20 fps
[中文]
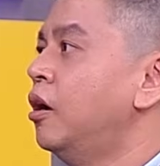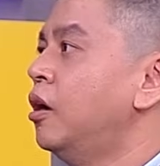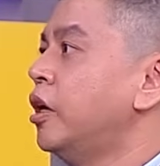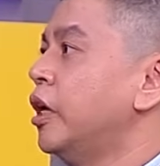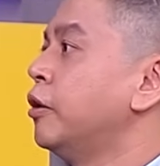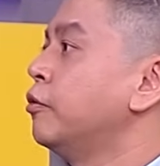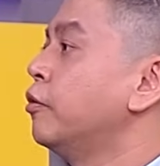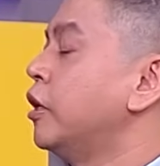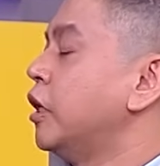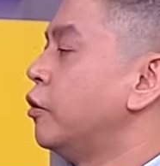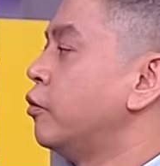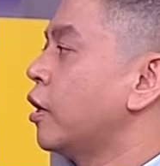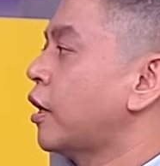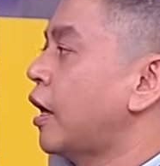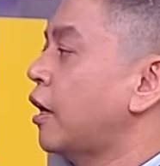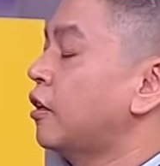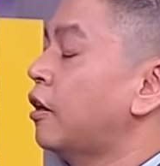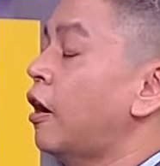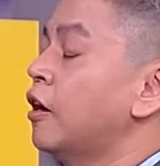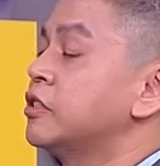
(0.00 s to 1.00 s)
因为你会
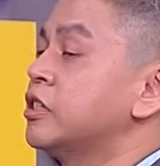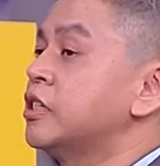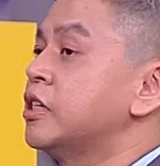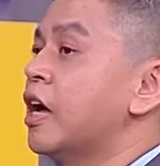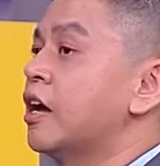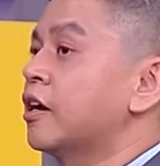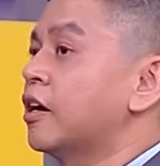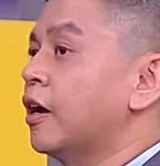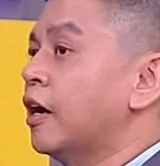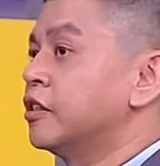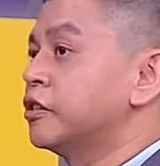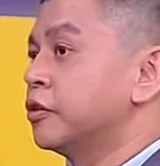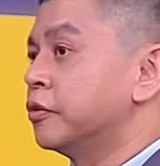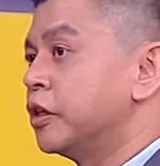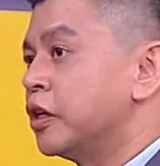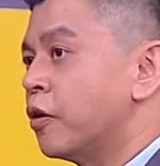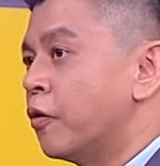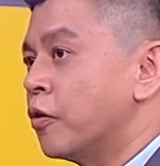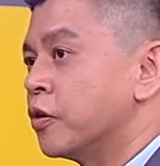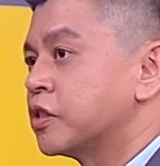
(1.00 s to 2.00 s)
看到它接下来可能还是有利
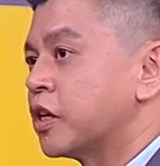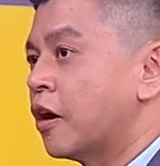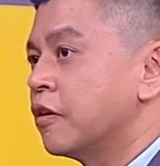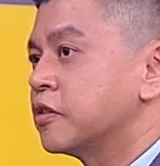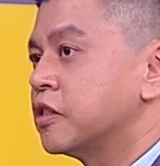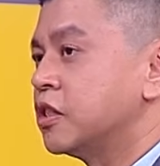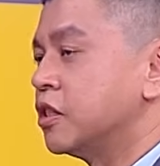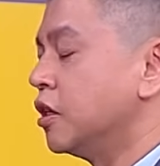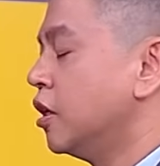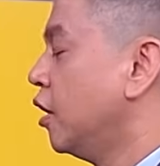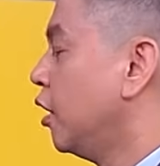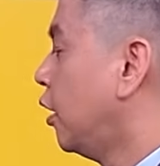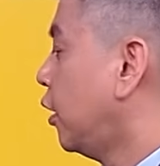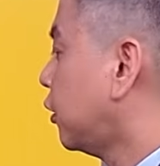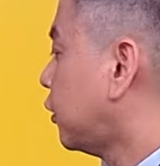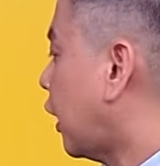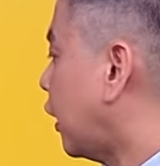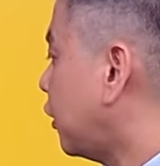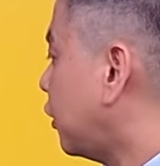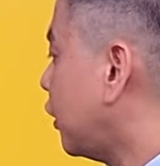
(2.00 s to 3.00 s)
空的消息，
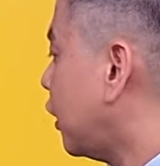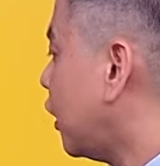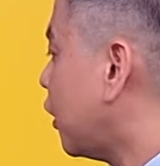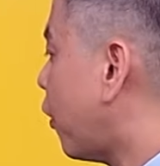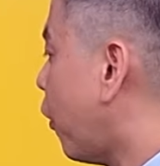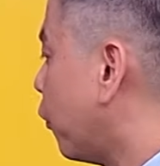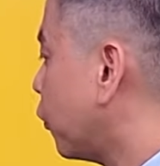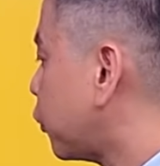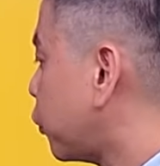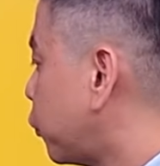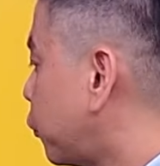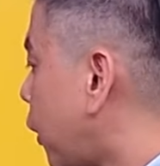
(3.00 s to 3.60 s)
但利空出